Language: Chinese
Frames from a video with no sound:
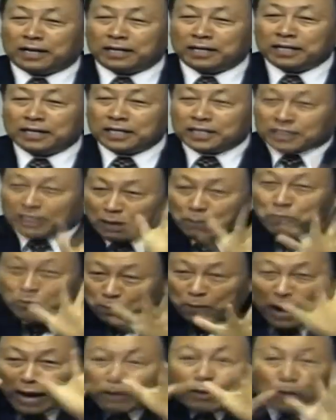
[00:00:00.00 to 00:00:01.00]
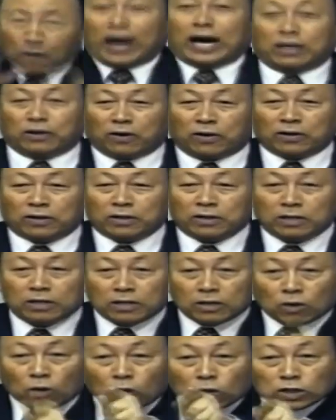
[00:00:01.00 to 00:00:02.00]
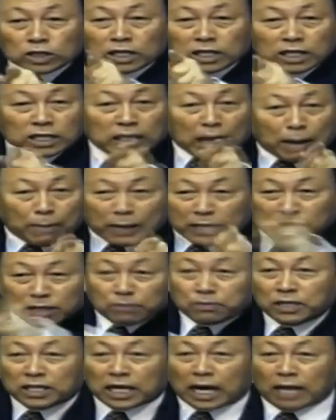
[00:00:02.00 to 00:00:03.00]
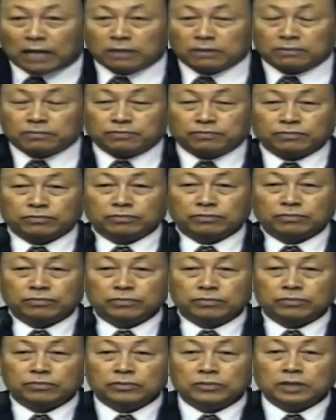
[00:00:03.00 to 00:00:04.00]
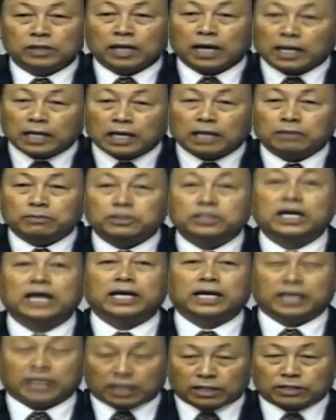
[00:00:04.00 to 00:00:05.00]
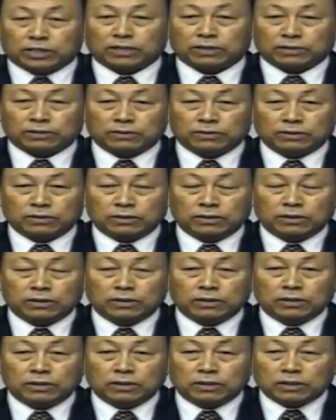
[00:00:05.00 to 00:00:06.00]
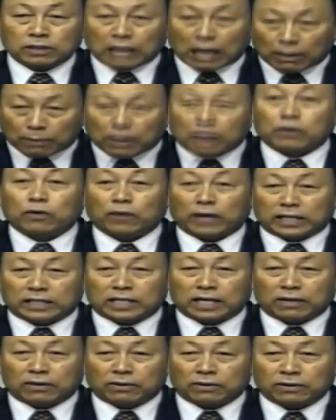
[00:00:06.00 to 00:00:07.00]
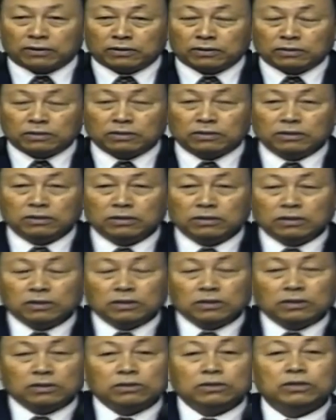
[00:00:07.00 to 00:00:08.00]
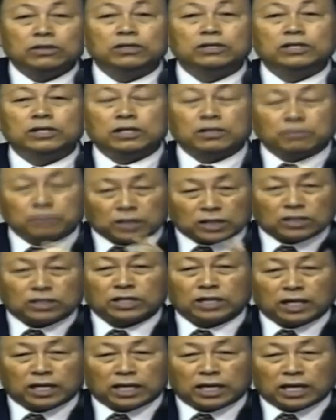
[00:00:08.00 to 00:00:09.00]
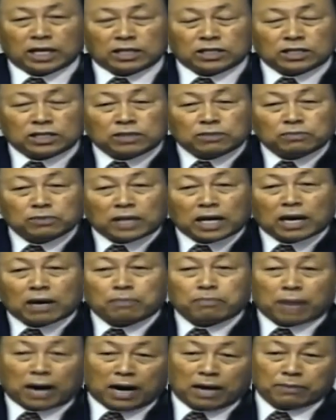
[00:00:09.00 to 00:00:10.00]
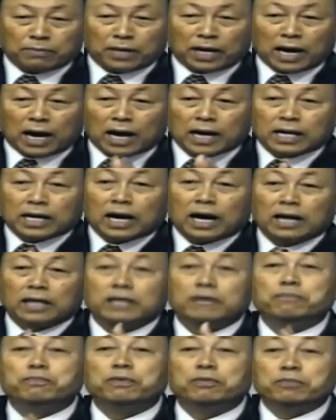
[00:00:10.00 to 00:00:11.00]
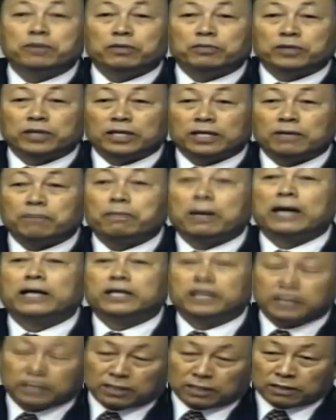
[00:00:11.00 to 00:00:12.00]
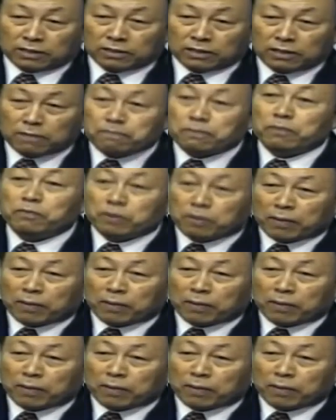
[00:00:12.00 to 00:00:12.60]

不觉得仆人我朴牧师在这里责备大家？这全是基督的爱呀，是让大家得福的声音。真切的祝愿大家在今夜领受这一切的祝福吧。